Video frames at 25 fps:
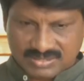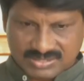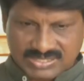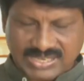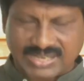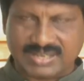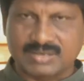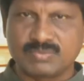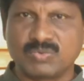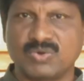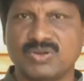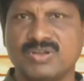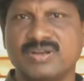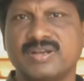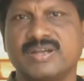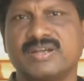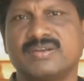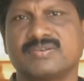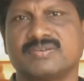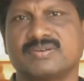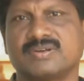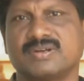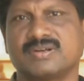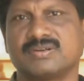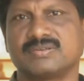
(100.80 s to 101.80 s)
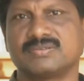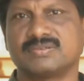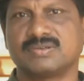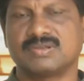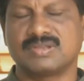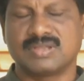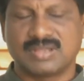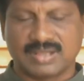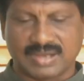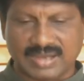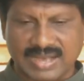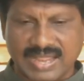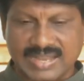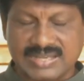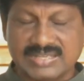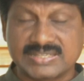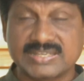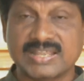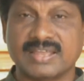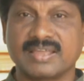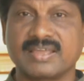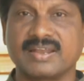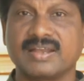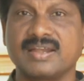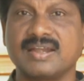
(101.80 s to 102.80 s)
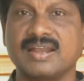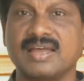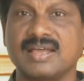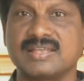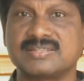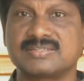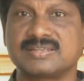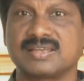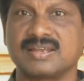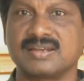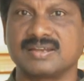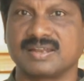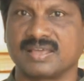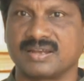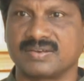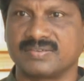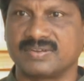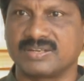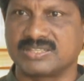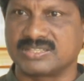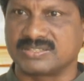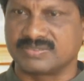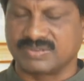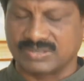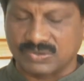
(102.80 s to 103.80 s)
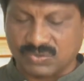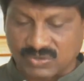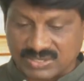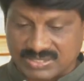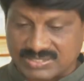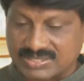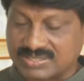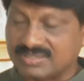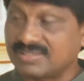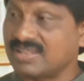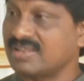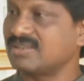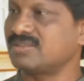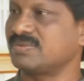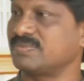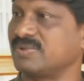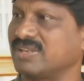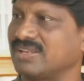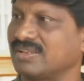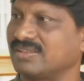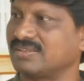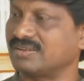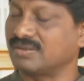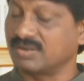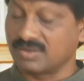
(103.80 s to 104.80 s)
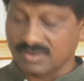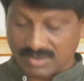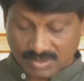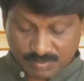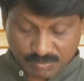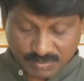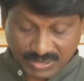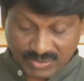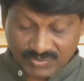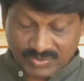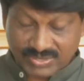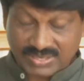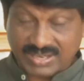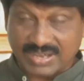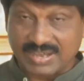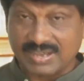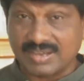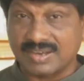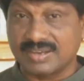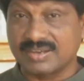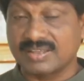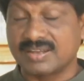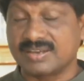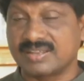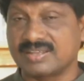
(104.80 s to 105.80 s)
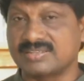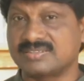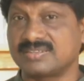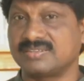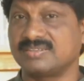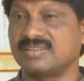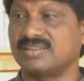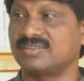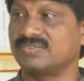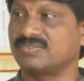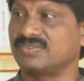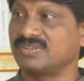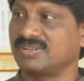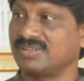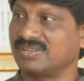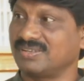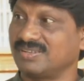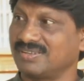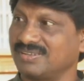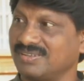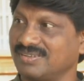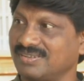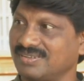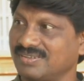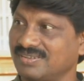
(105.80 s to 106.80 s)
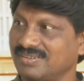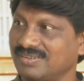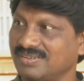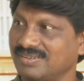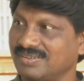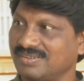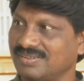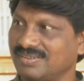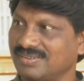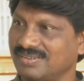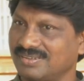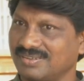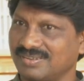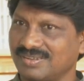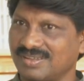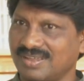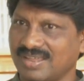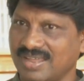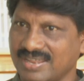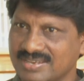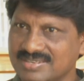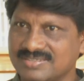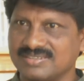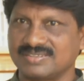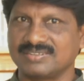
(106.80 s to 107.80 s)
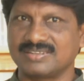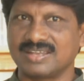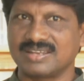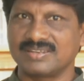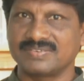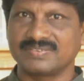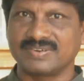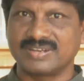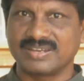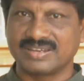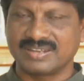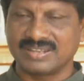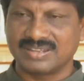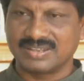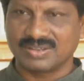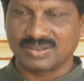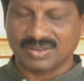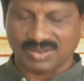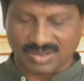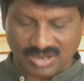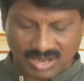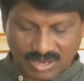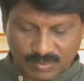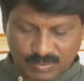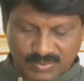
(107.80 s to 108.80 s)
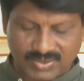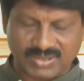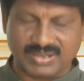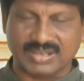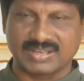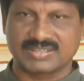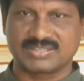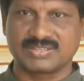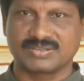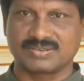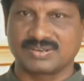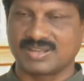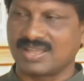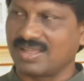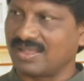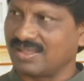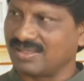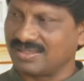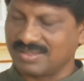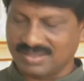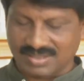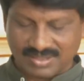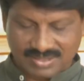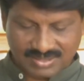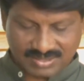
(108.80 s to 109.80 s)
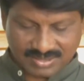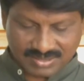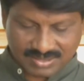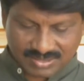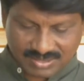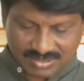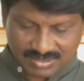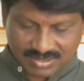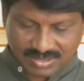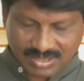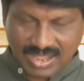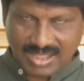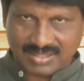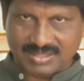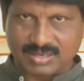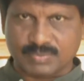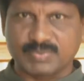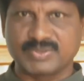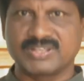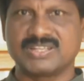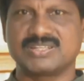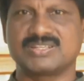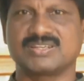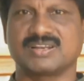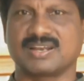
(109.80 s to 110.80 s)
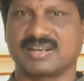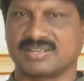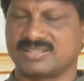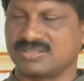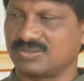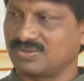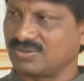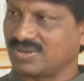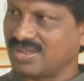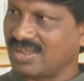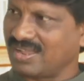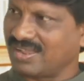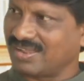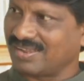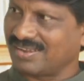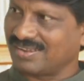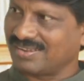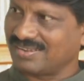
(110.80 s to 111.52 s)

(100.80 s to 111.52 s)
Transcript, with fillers: జగన్మోహన్ రెడ్డి ఉన్నాడు రాజశేఖర రెడ్డి ఆశయాలు నెరవేర్చడం అనే ఒక సిద్ధాంతం మీద పవన్ కళ్యాణ్ గారికి ఏ సిద్ధాంతం ఉంది ఆయన సిద్ధాంతం ఏంటి కాబూల్కి రక్షకుడా ఆంధ్రప్రదేశ్కి రక్షకుడా